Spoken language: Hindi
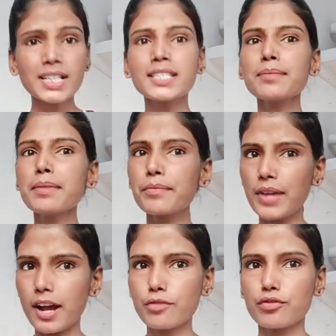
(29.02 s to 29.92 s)
जब मैं
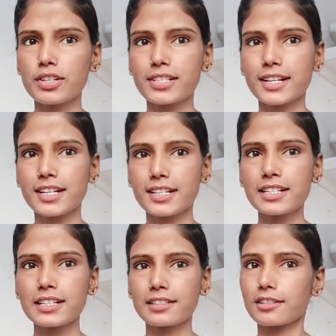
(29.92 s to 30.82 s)
बिहार पुलिस का
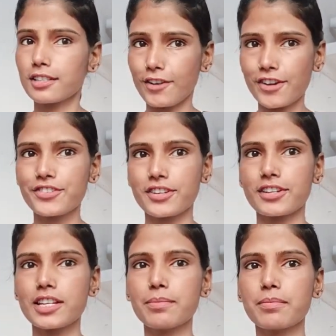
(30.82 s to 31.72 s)
रनिंग करती थी
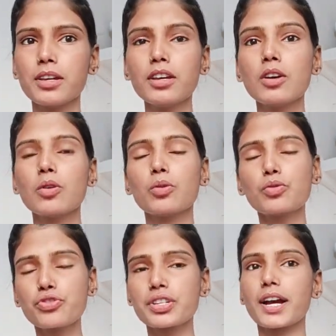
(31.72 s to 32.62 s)
स्टेडियम में
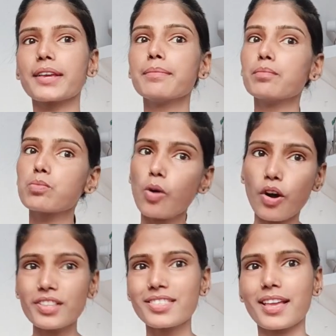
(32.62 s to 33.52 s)
उस टाइम
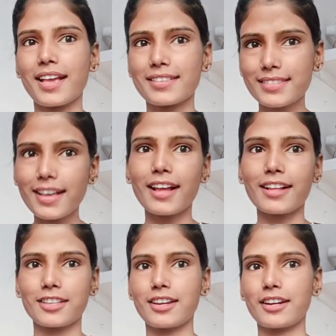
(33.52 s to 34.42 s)
बहुत ऐसे
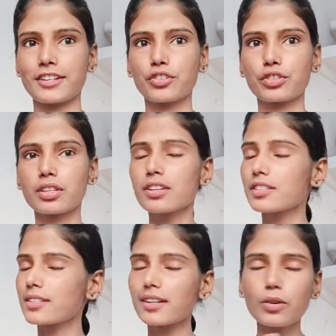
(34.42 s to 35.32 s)
एथलेटिक्स थे
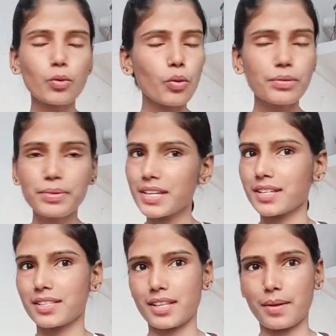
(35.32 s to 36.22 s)
जिसका कोई भी
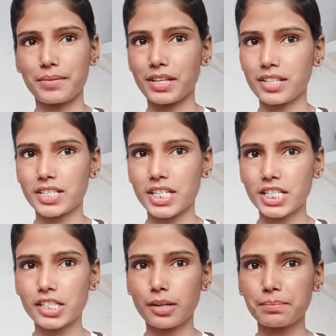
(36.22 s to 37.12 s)
एग्ज़ाम नहीं था
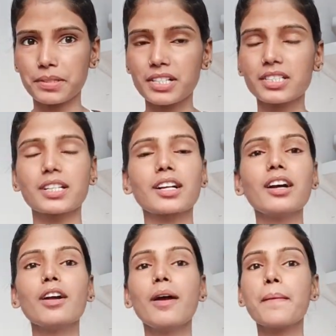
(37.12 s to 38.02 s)
जनरल कंपटीशन का
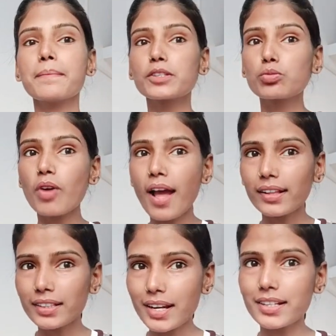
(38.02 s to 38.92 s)
बस वो
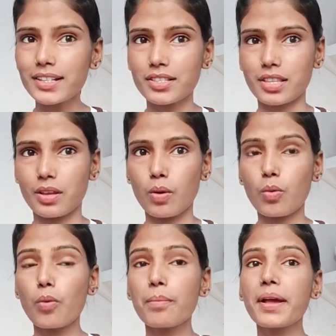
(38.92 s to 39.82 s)
एथलेटिक्स थे
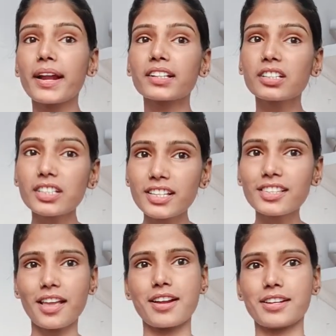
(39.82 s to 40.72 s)
वो मैराथन की
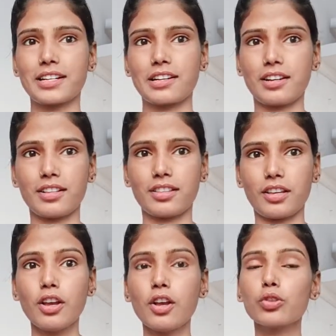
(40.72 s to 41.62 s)
तैयारी कर रहे थे
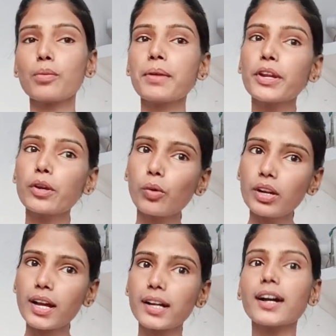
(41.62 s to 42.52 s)
तो मेरे को
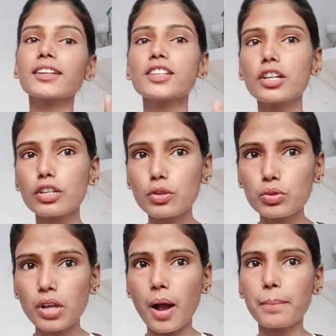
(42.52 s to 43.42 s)
लगा कि ये
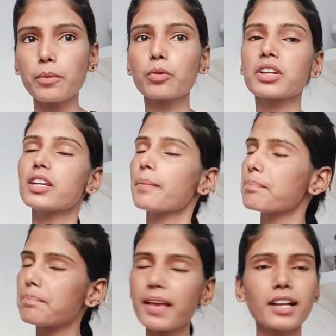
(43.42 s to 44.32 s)
न्यूज़ आप लोग के लिए
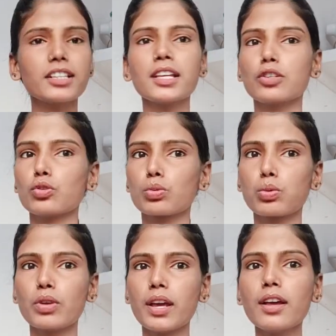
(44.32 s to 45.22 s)
बेहद ही
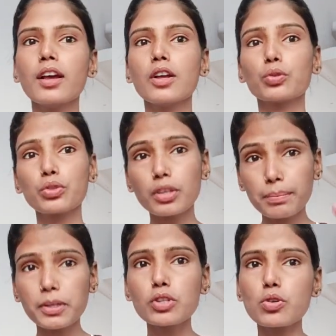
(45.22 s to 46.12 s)
यूज़फुल है तो ये
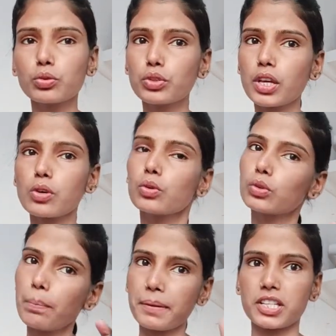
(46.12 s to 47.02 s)
वीडियो को देखोगे
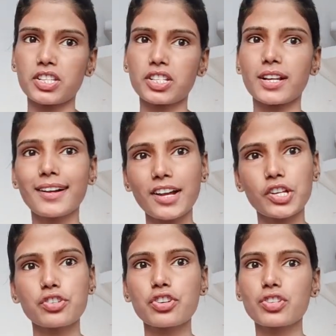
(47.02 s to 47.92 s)
तो पता चलेगा
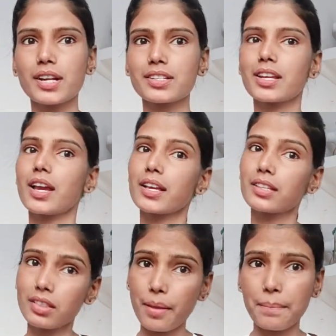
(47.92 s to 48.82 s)
एंट्री चार्ज क्या है
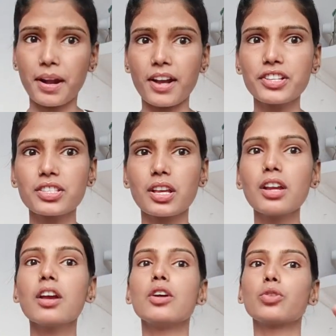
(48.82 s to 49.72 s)
कितने प्राइस है
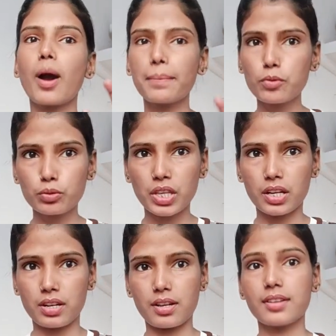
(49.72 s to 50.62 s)
तो आप लोग
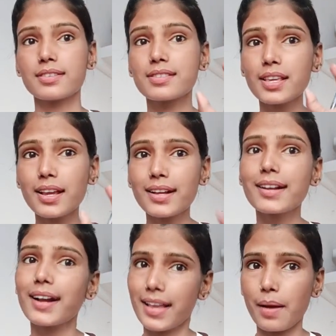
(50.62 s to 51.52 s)
देखना ये
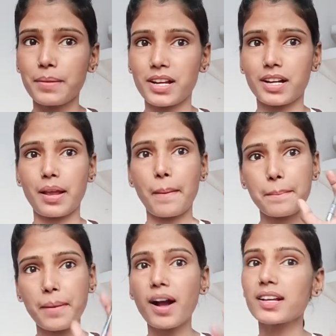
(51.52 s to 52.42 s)
गया में लगा है
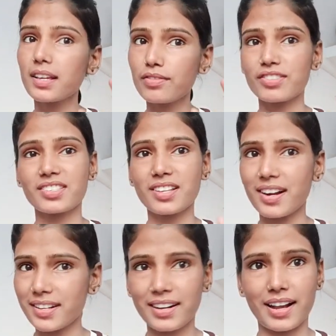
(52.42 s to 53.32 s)
बाकी
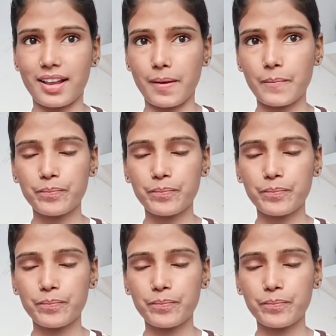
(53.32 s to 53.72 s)
वसार काया